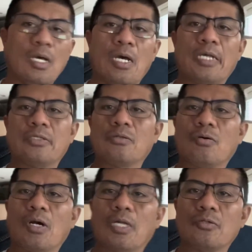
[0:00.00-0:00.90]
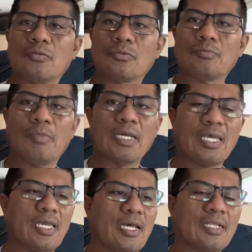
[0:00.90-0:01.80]
I don't know kung anong
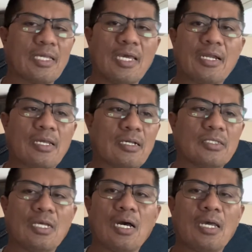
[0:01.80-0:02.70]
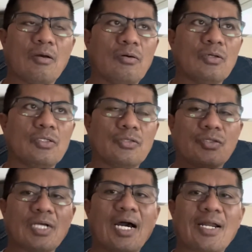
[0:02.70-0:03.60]
mangyaya, nangyari kasi ayaw.
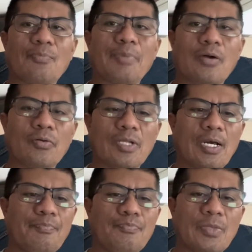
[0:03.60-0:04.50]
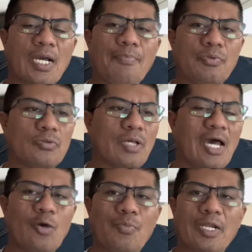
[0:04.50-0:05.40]
Nung isang araw pa ako nag-upload,
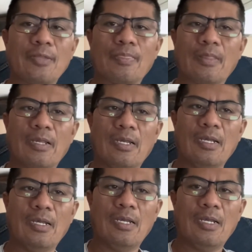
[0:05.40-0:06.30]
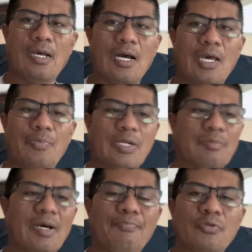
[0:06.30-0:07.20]
ayaw pa rin. Ayaw pa
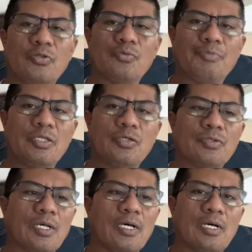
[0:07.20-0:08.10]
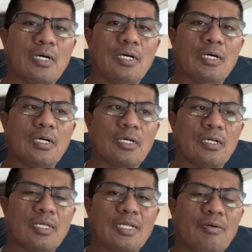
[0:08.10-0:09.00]
rin ma-upload yung video na
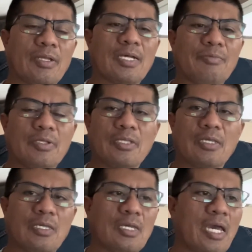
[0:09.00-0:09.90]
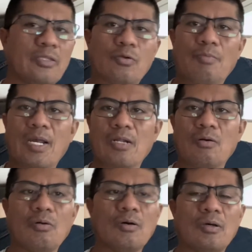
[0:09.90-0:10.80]
ginawa namin ni Idol
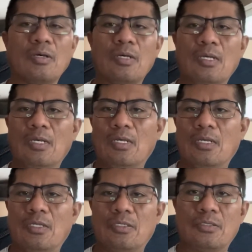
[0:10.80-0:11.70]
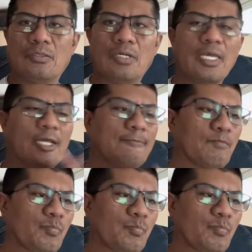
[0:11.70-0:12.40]
Marco. So ayan,